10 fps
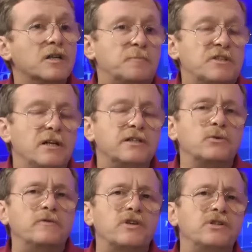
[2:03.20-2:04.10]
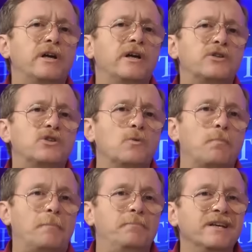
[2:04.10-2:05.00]
Специалисты утверждают, что
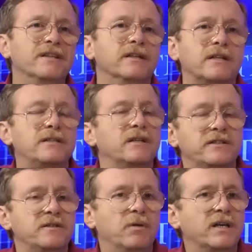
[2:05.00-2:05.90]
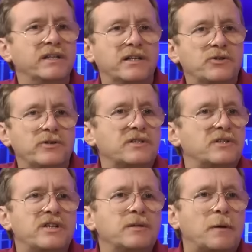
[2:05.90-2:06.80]
победа на теледебатах еще не
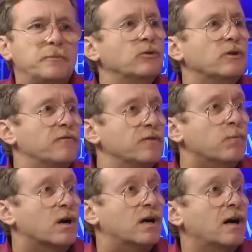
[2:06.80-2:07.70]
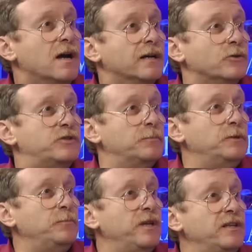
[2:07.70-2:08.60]
означает победу на выборах. Но,
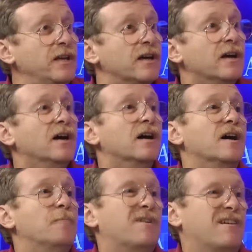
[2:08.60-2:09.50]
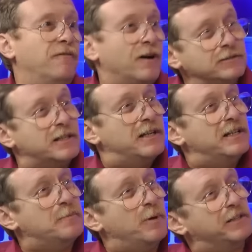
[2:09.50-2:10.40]
тем не менее, а, провал на
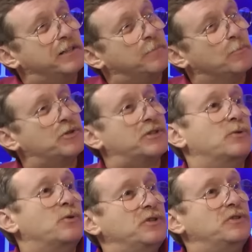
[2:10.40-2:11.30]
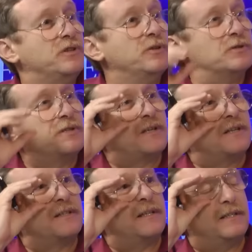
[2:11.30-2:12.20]
теледебатах может очень серьезно
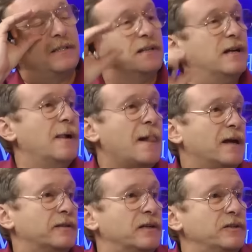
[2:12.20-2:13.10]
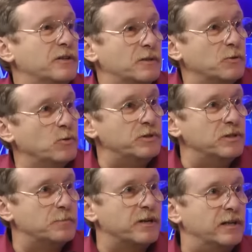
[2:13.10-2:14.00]
сказаться на дальнейшем
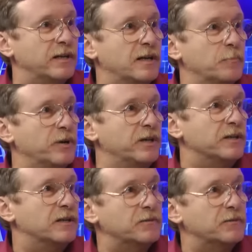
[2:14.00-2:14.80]
ходе избирательной кампании.